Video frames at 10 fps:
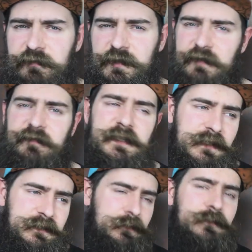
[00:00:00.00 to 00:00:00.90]
w
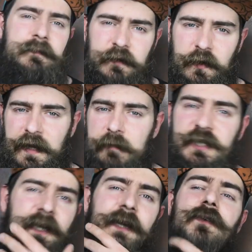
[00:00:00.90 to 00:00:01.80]
interfejsach są trochę
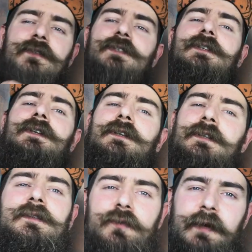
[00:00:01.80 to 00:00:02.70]
lepszej jakości.
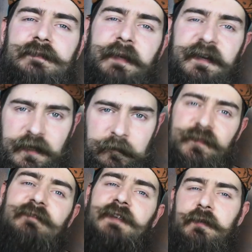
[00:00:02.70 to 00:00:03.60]
Druga sprawa,
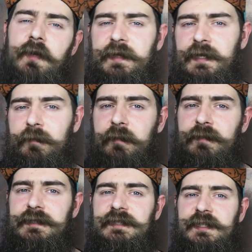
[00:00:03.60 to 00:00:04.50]
w laptopie nie
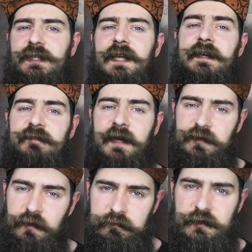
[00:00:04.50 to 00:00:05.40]
mamy zasilania
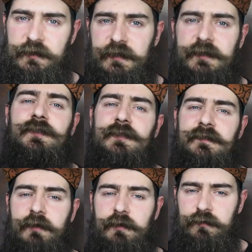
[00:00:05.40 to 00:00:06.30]
Phantom
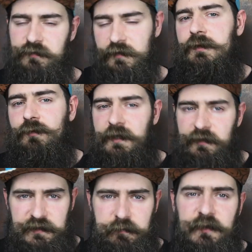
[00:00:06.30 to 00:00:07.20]
48V, które
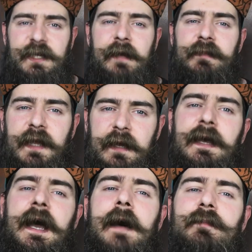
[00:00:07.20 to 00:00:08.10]
to jest potrzebne,
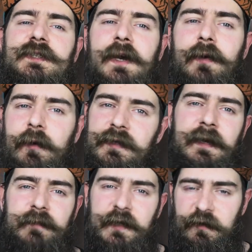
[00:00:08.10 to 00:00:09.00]
aby działały
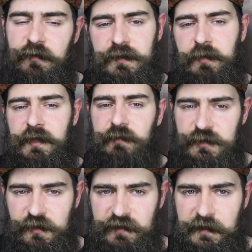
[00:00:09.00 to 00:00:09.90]
nam mikrofony
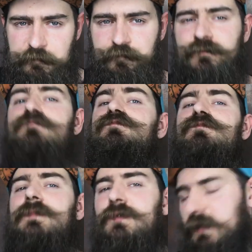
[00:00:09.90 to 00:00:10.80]
pojemnościowe.
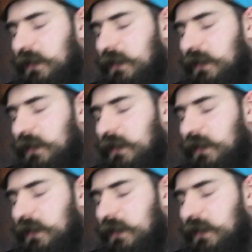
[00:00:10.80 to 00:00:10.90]
Do